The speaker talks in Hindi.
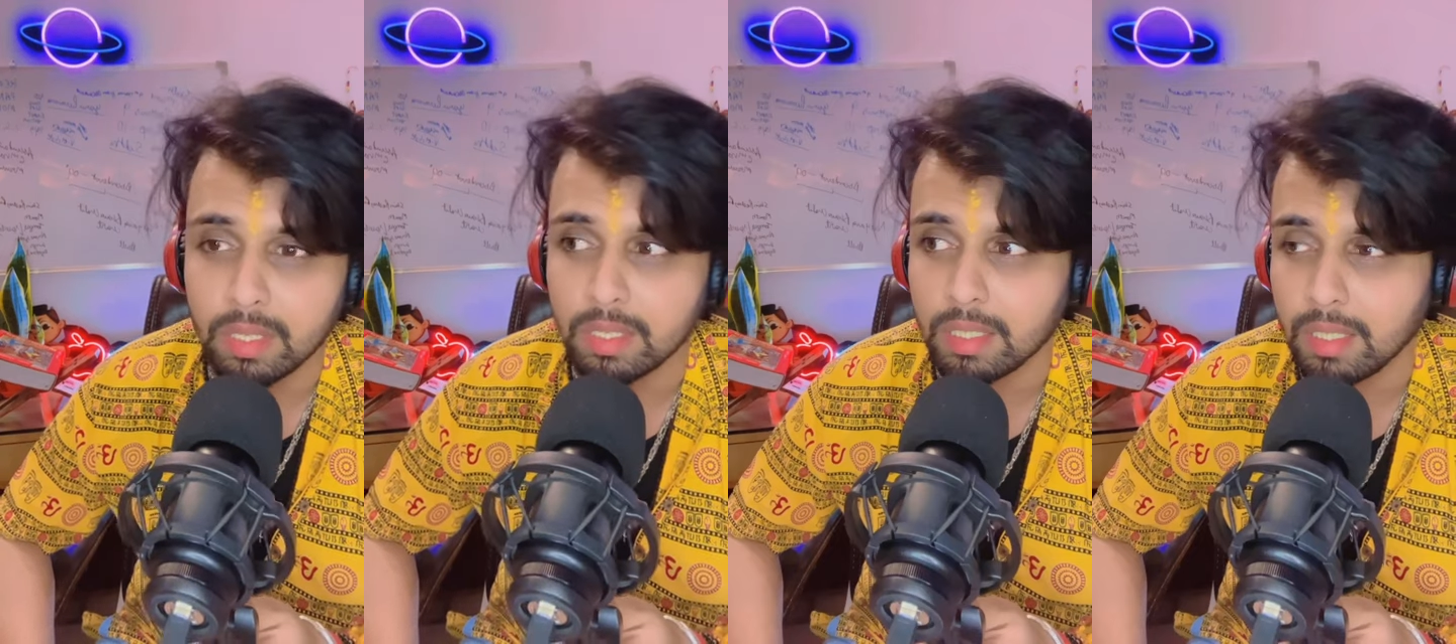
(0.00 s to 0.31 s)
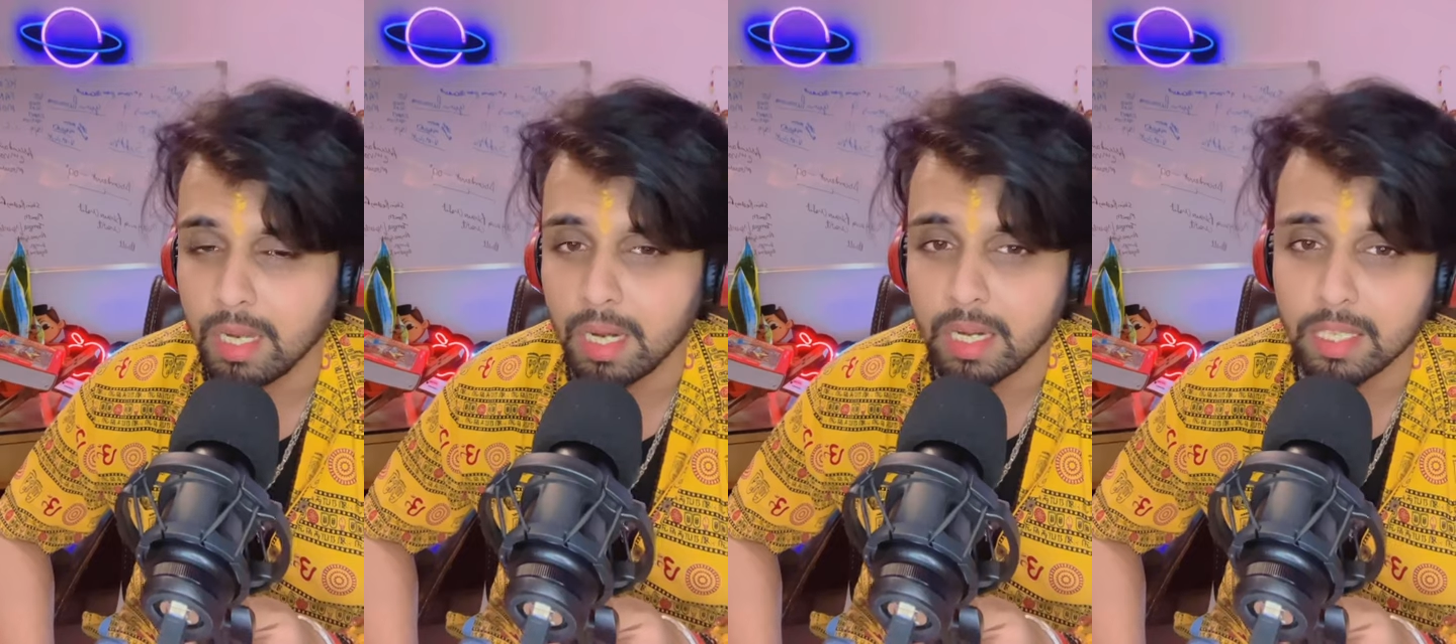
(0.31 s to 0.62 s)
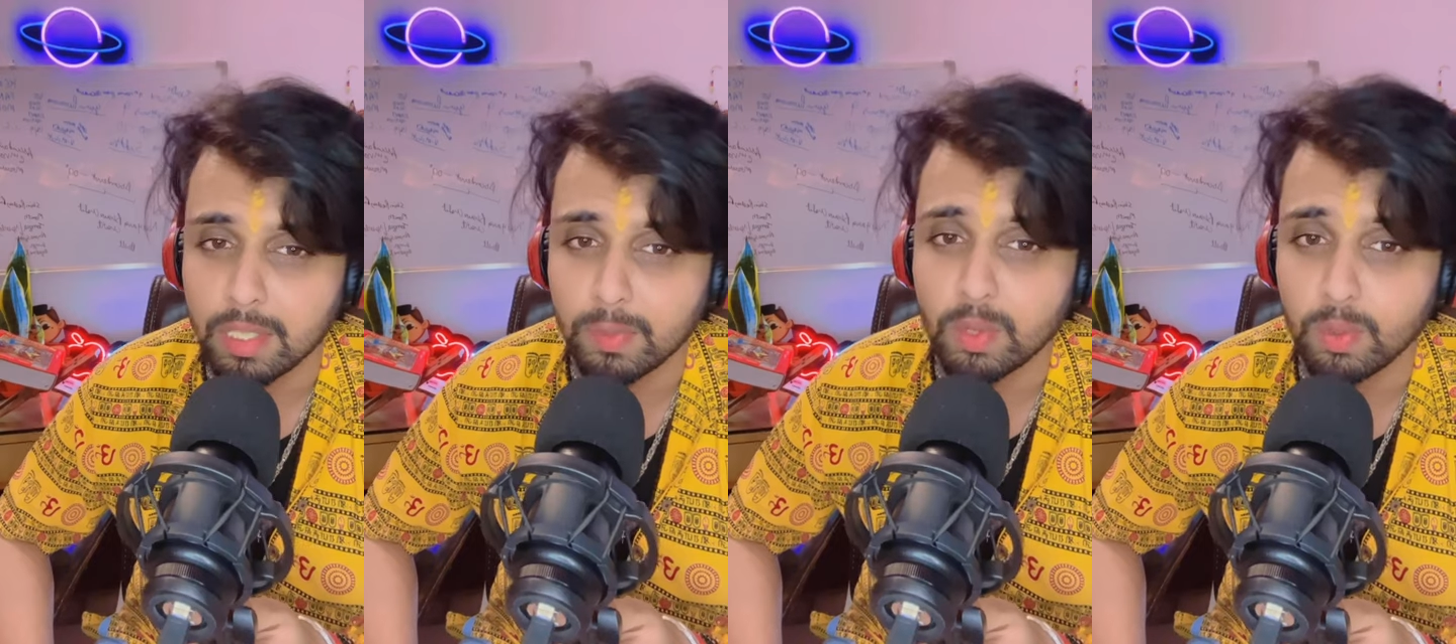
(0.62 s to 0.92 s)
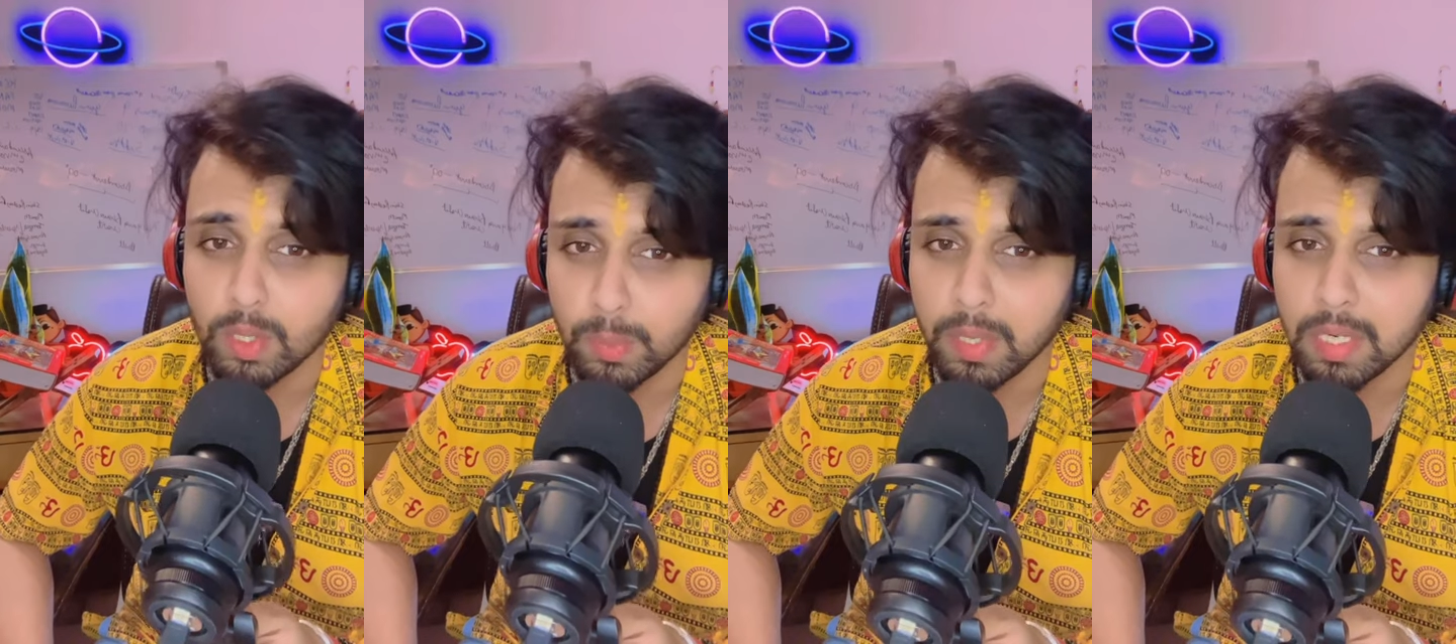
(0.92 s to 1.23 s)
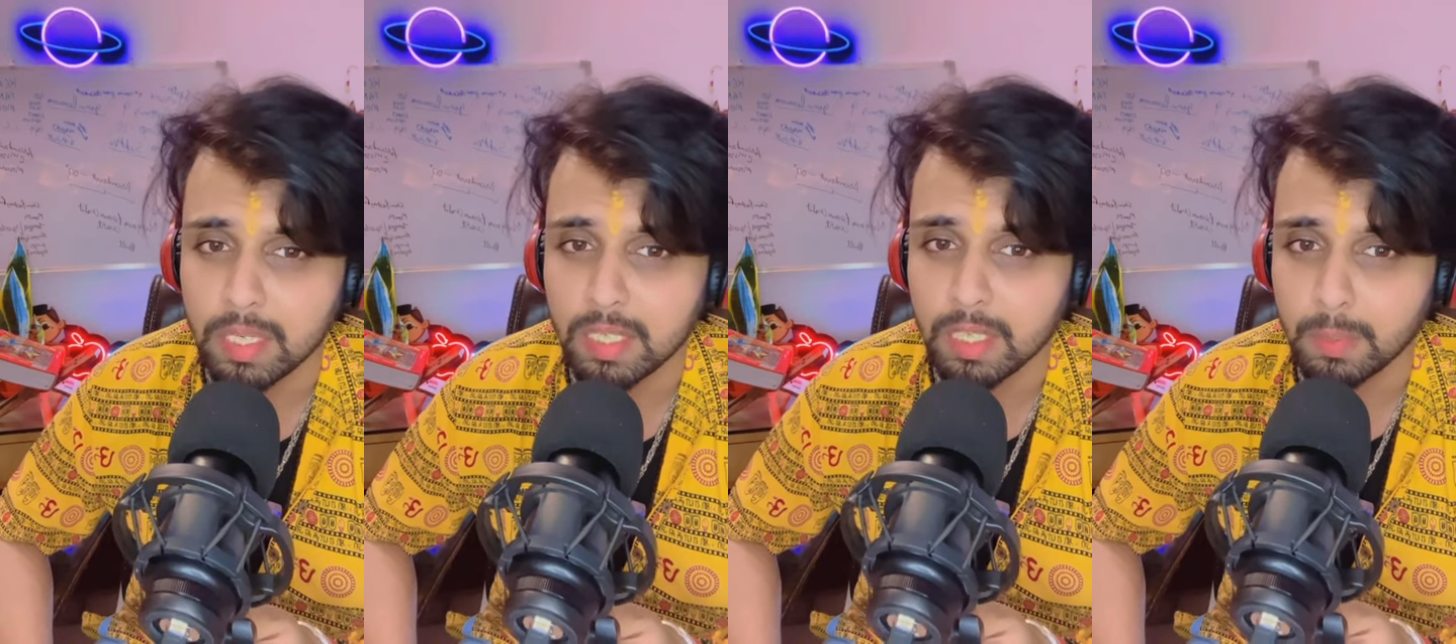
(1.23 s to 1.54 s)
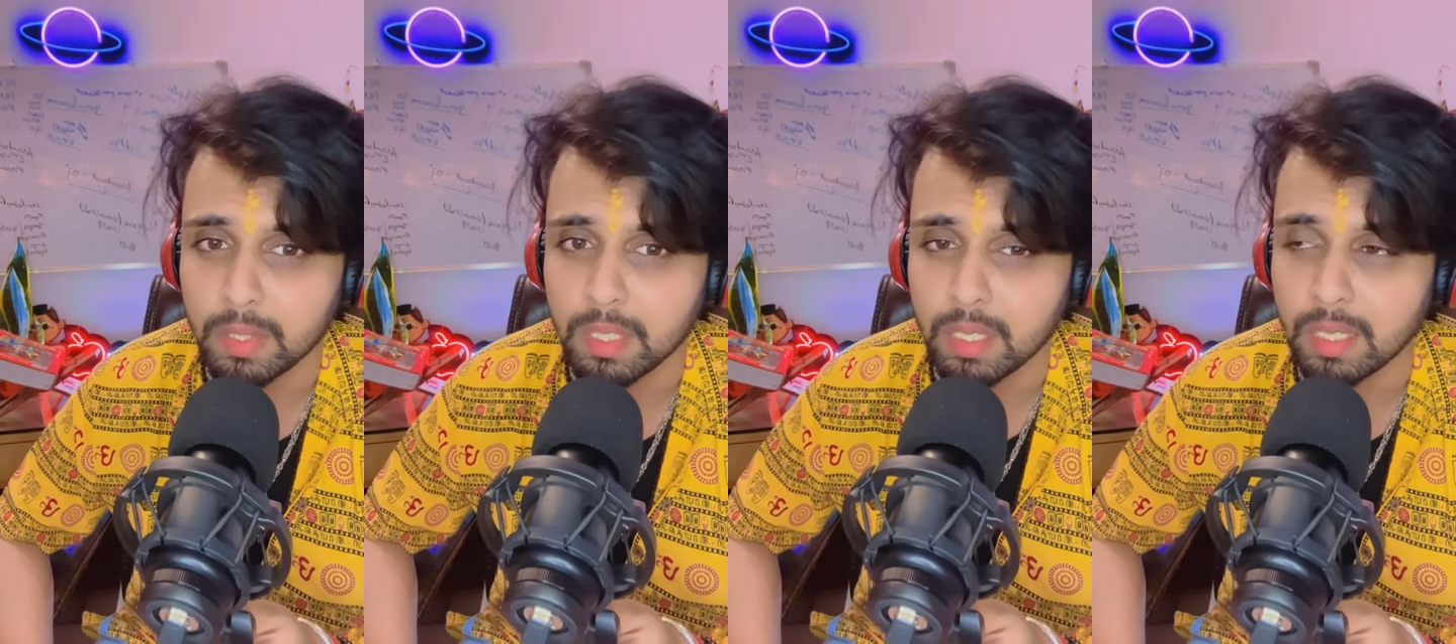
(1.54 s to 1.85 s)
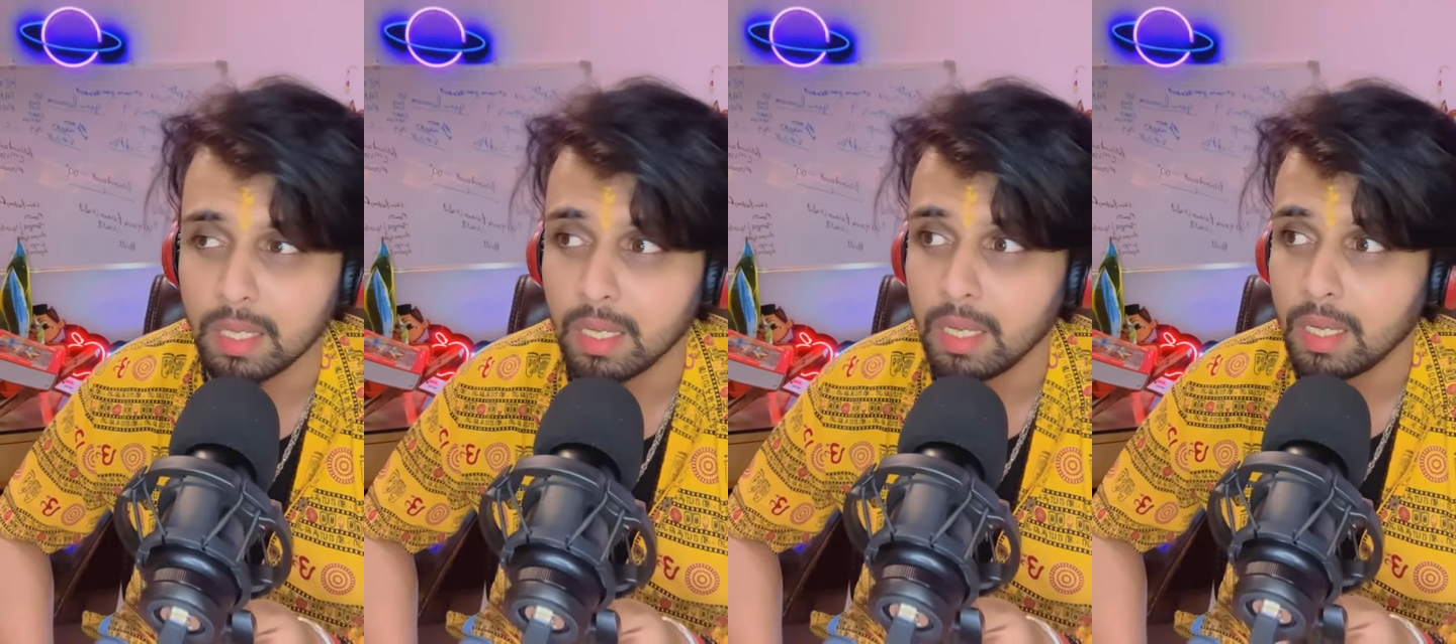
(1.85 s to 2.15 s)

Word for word: दिस दैट ये सब तो मुझे पहले से ही पता है